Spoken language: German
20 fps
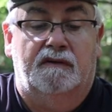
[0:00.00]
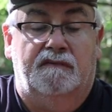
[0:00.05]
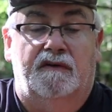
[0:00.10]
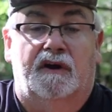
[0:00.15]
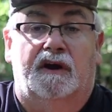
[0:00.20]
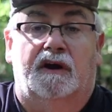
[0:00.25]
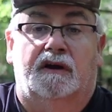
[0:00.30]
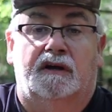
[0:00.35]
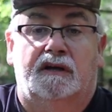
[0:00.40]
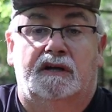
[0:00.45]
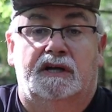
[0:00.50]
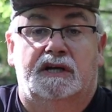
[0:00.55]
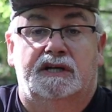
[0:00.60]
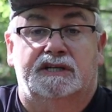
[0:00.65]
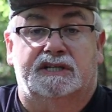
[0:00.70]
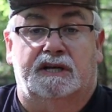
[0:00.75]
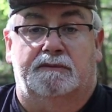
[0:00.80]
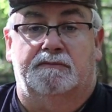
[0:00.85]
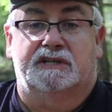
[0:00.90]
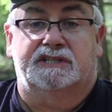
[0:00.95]
weil,
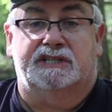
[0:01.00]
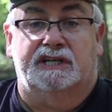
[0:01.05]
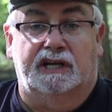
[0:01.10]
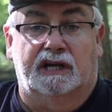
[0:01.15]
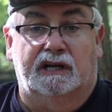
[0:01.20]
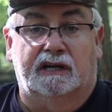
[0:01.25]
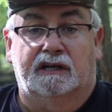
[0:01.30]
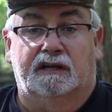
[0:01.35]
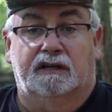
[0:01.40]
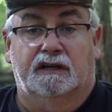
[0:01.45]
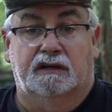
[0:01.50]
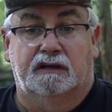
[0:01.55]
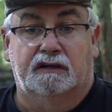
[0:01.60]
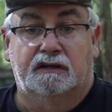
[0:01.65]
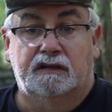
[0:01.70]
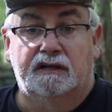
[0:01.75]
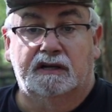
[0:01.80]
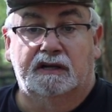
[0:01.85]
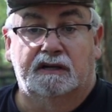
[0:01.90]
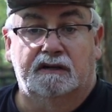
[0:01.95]
sagen wir sie ehrlich,
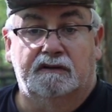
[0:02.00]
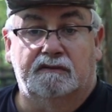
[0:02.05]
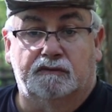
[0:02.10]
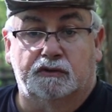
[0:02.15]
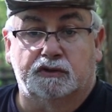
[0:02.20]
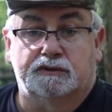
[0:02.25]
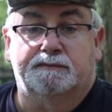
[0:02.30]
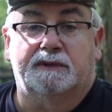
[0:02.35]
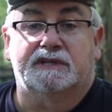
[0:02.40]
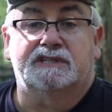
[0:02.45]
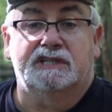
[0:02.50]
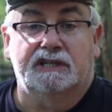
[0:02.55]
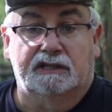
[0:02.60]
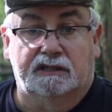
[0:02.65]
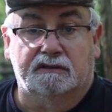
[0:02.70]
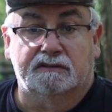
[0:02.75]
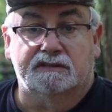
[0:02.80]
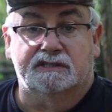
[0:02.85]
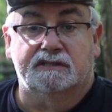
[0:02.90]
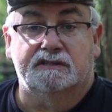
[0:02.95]
was
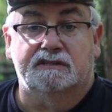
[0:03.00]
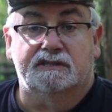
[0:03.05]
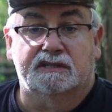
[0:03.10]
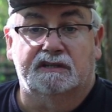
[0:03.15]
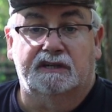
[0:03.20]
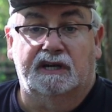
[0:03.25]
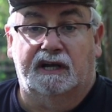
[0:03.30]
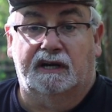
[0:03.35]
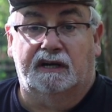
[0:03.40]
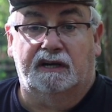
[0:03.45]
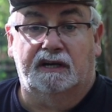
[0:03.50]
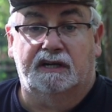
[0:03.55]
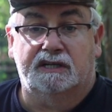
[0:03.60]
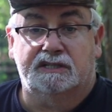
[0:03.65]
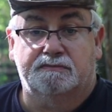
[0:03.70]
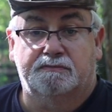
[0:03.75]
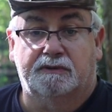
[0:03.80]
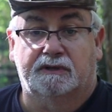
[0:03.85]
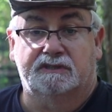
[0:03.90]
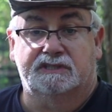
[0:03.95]
passiert uns denn zu
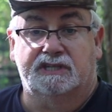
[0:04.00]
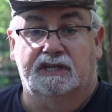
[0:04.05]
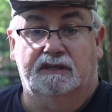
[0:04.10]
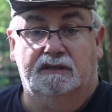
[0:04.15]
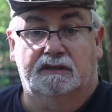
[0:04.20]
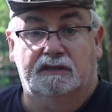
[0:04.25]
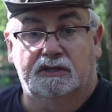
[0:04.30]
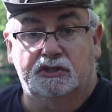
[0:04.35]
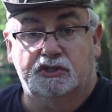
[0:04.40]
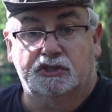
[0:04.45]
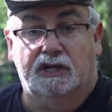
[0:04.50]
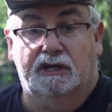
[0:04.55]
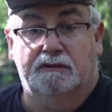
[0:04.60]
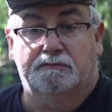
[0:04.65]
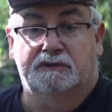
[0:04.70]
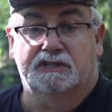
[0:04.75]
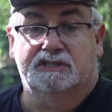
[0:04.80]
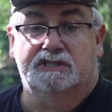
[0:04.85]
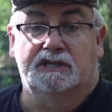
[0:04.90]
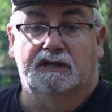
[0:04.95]
99%?
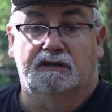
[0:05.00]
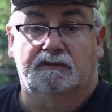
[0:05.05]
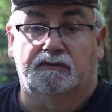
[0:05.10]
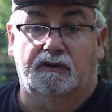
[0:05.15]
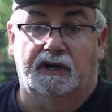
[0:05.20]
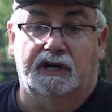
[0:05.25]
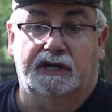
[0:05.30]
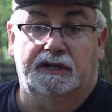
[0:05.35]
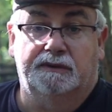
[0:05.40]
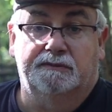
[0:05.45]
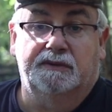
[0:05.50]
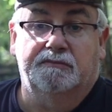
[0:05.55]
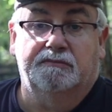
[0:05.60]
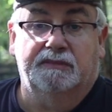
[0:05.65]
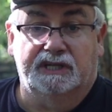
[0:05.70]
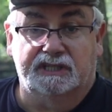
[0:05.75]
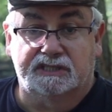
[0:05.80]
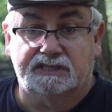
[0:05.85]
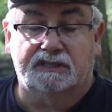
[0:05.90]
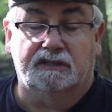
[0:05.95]
Schneiden wir sie irgendwo ein mit dem
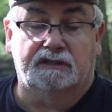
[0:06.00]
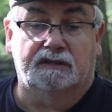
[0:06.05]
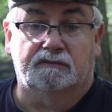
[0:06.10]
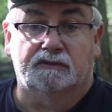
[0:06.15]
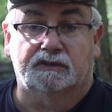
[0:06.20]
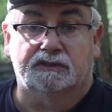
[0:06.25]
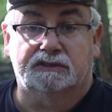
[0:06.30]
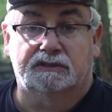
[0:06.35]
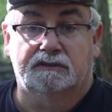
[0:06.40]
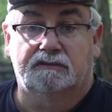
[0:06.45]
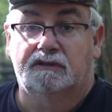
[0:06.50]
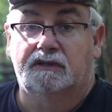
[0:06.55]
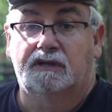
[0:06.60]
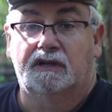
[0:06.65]
Messer oder was?